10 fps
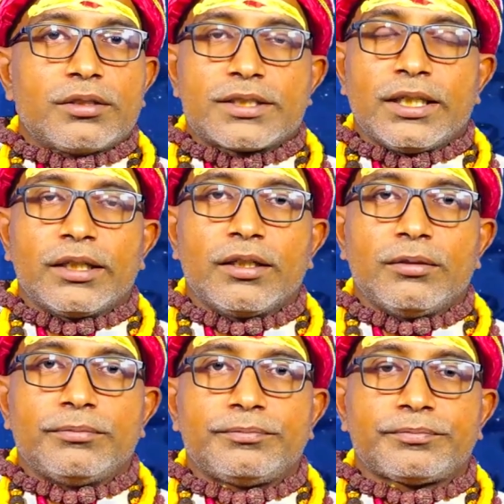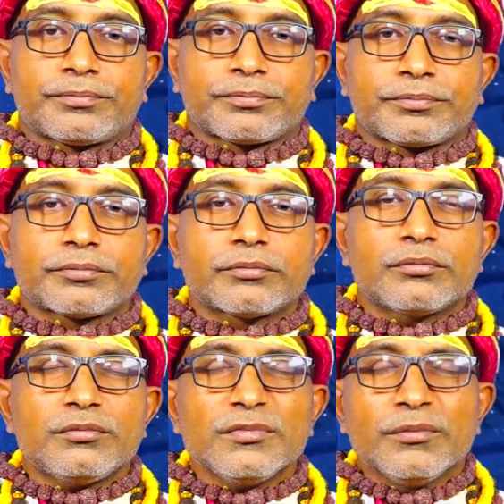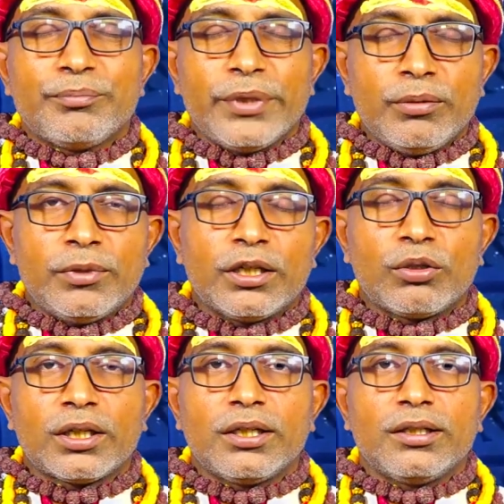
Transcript: சரிங்களா பெருமாளோட